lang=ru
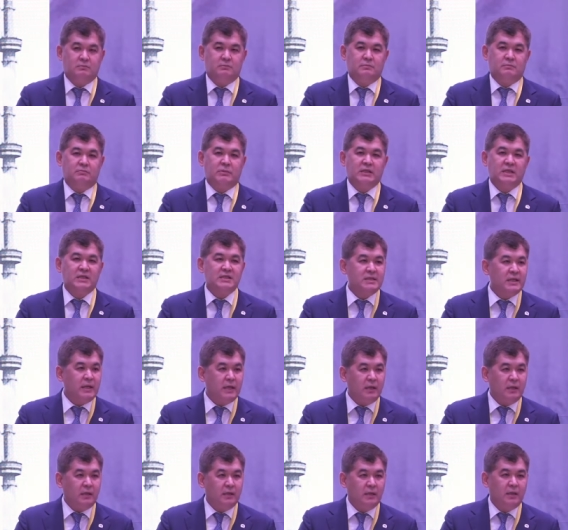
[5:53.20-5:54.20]

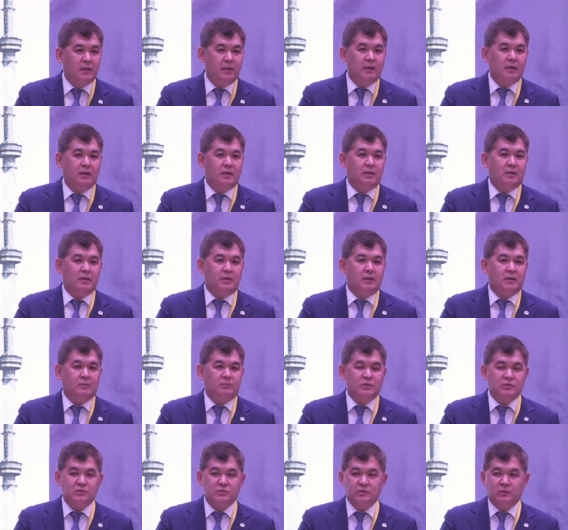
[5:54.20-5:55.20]
панацея, а,
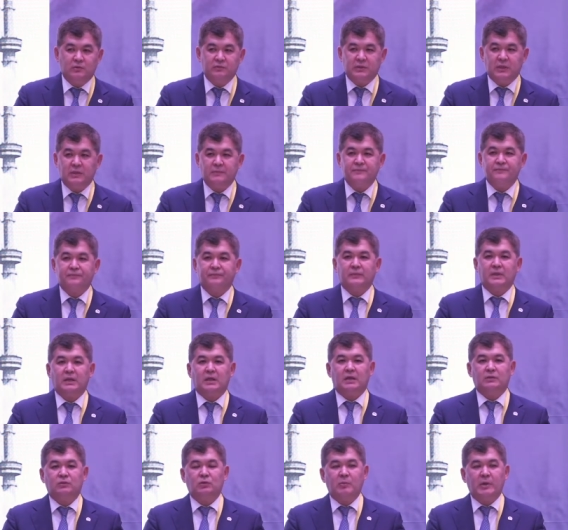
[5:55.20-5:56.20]
безусловно.
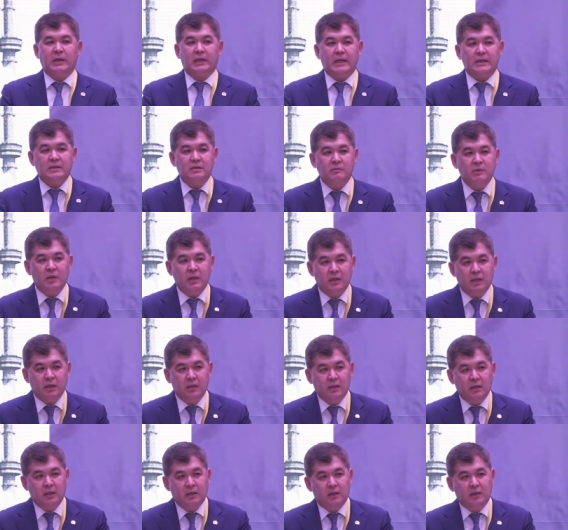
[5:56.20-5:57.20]
Но, по крайней мере,
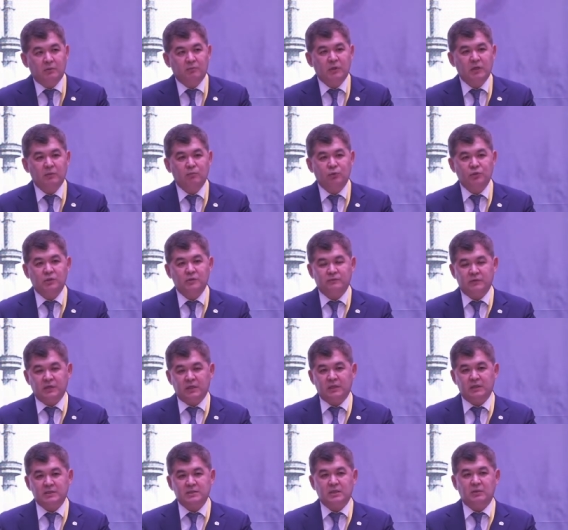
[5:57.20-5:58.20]
мы будем в
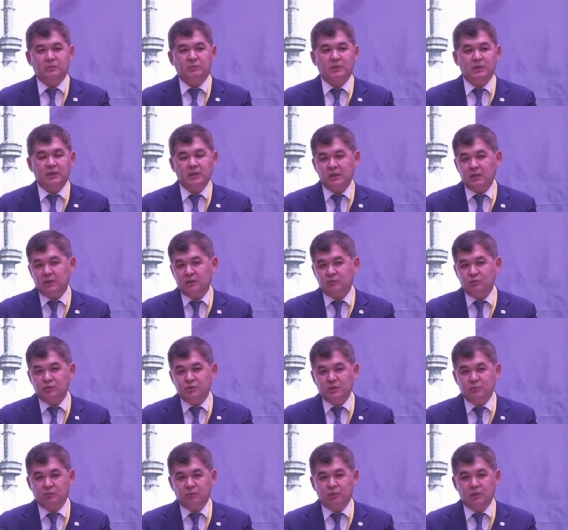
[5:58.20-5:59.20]
некой степени
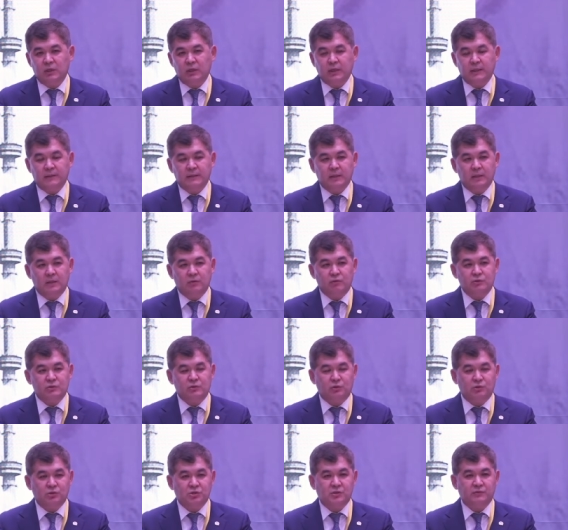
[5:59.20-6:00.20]
уже более
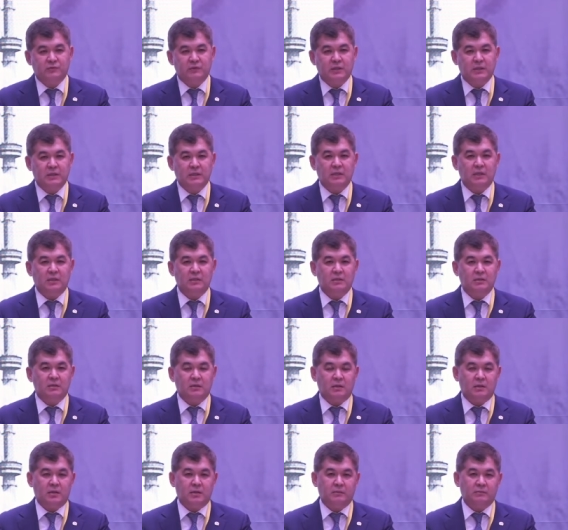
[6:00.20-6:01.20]
устойчиво и,
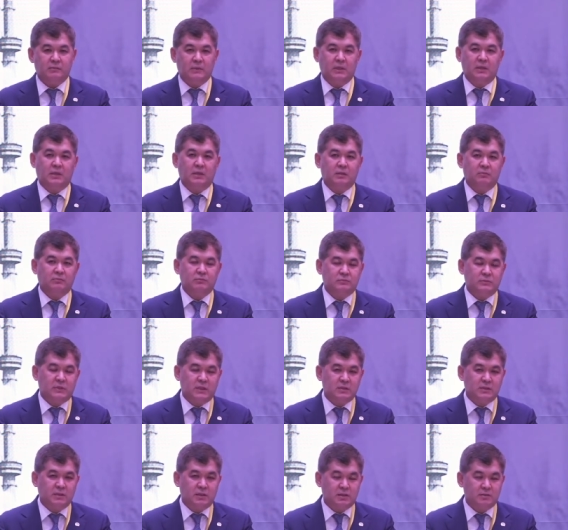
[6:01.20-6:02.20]
а, так
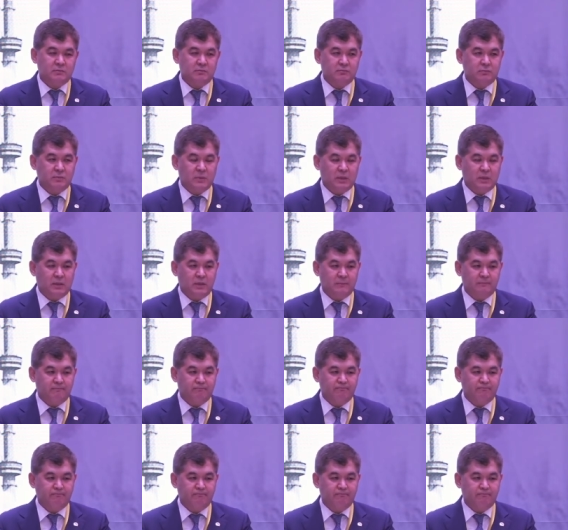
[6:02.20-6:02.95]
скажем, а,